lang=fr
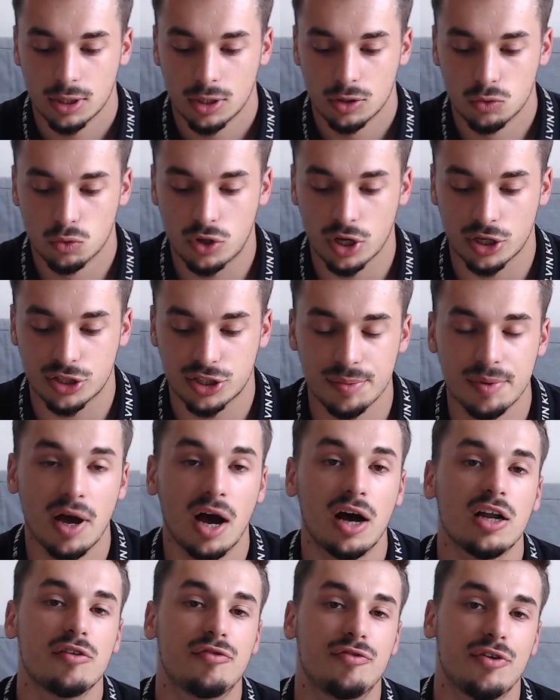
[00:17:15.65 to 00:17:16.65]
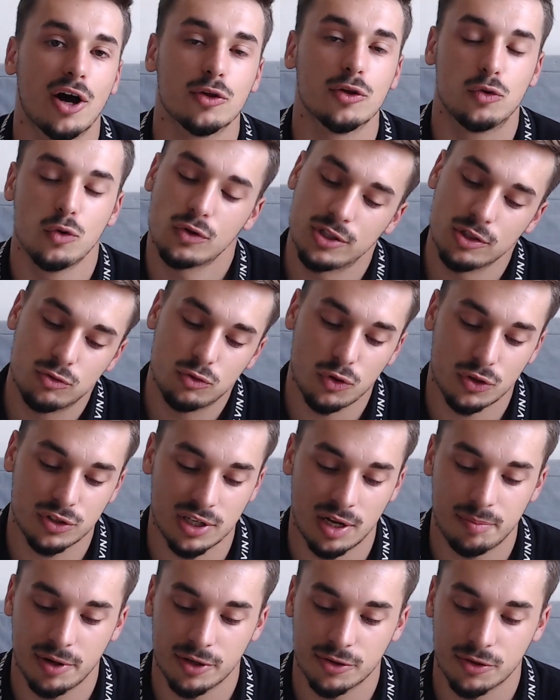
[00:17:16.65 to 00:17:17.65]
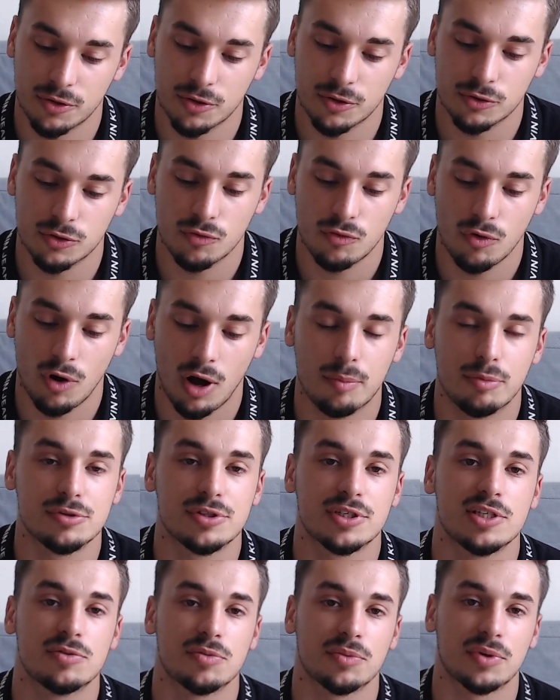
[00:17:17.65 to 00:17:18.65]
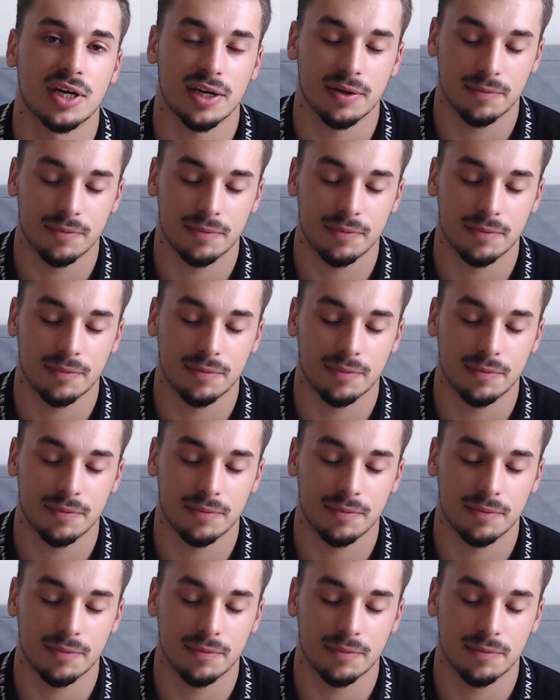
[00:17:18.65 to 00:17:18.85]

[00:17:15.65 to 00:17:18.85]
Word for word: Donc assez bien, aller faire un tour, c'est toujours sympa de, voir un peu ce qu'ils ont créé.